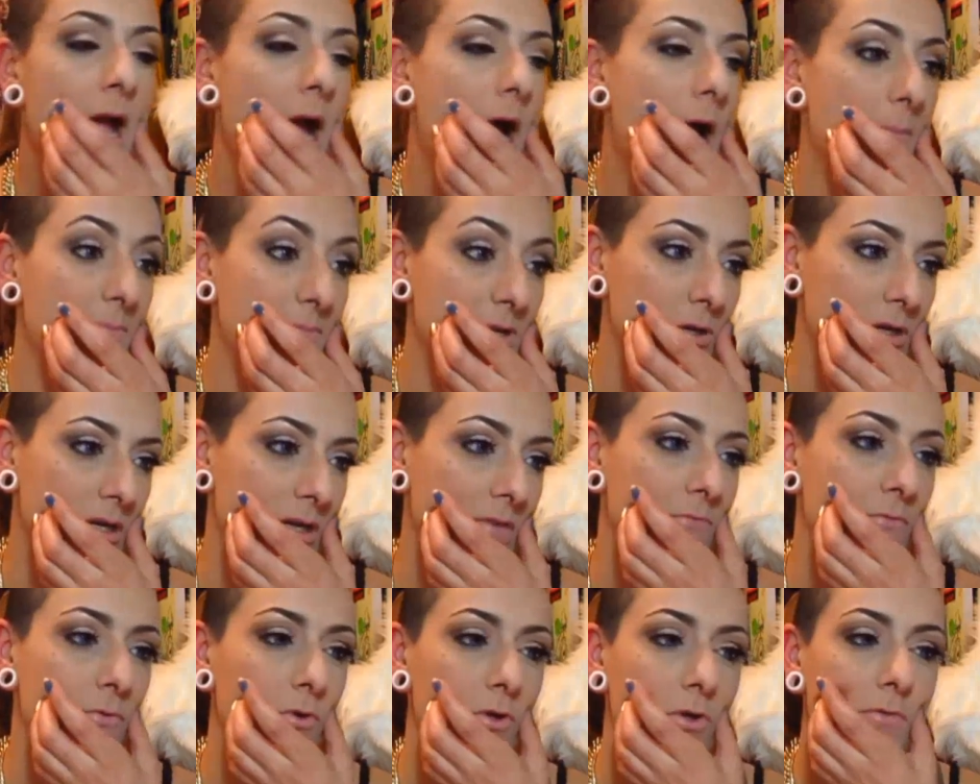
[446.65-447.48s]
a meno
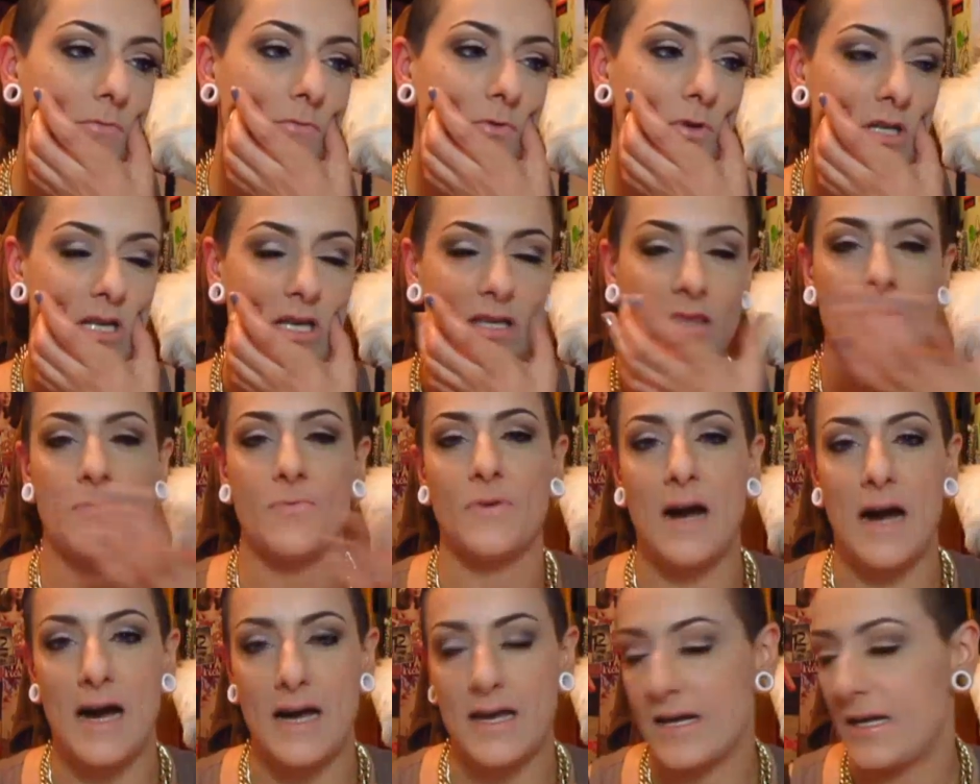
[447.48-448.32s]
che voi non vogliate
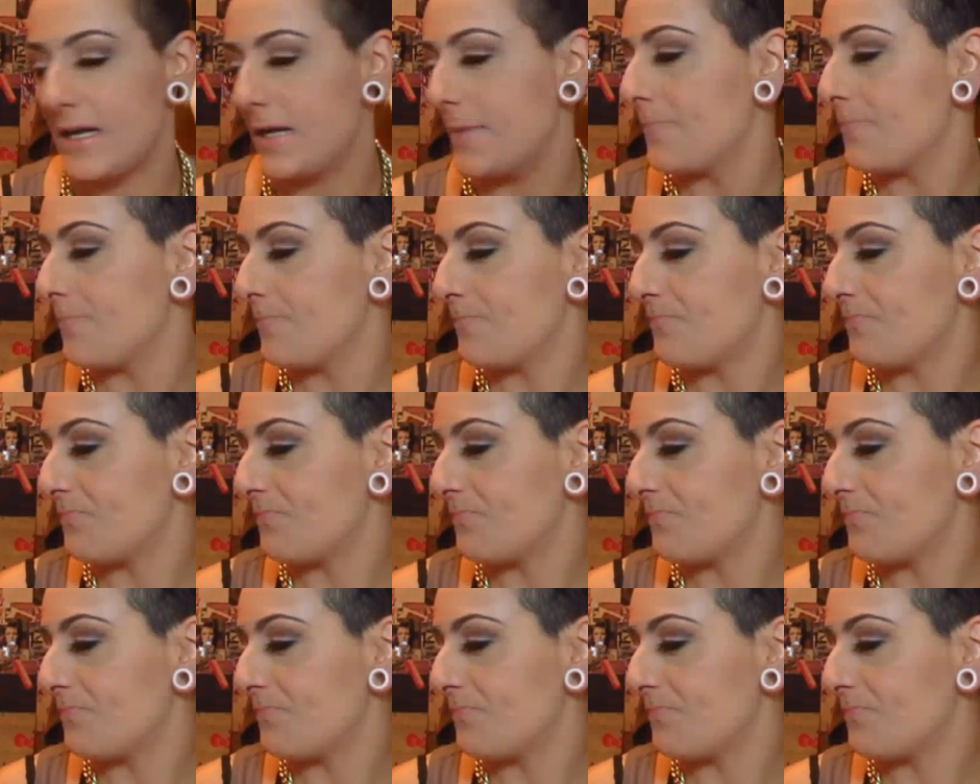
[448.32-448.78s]
fare